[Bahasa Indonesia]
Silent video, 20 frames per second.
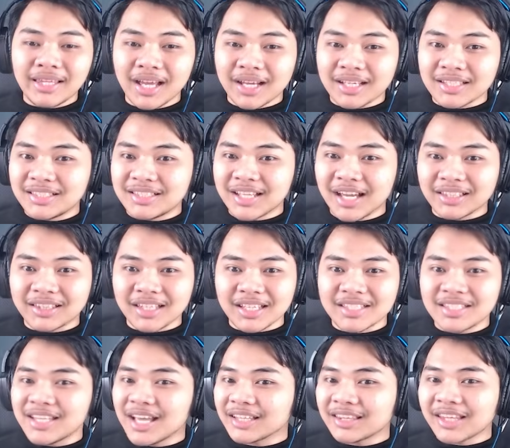
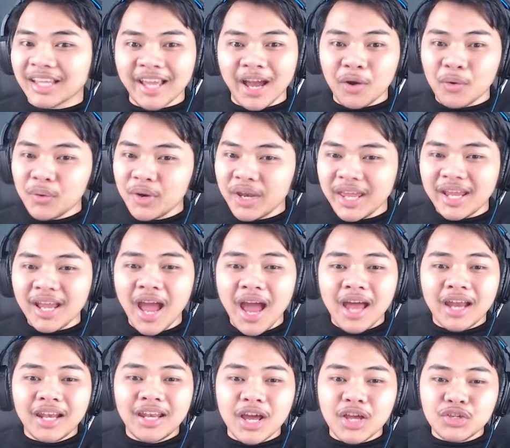senjata-senjata yang
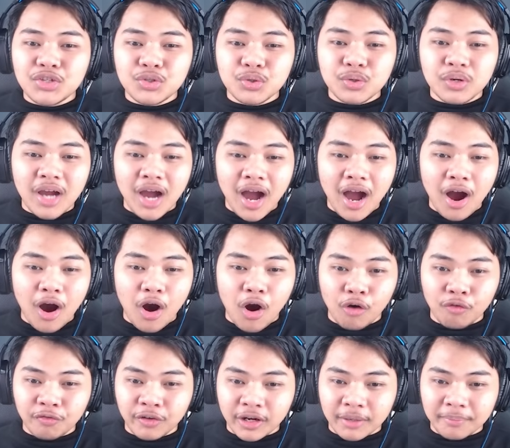unik dan juga
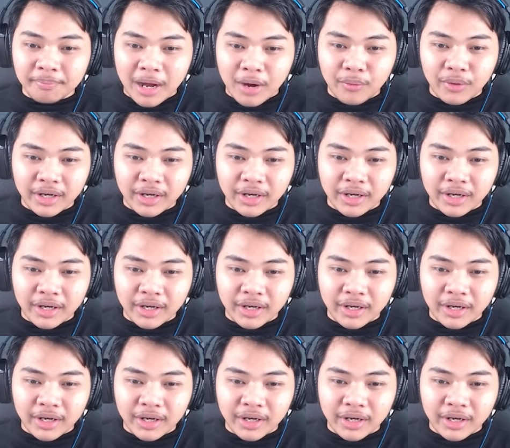overpower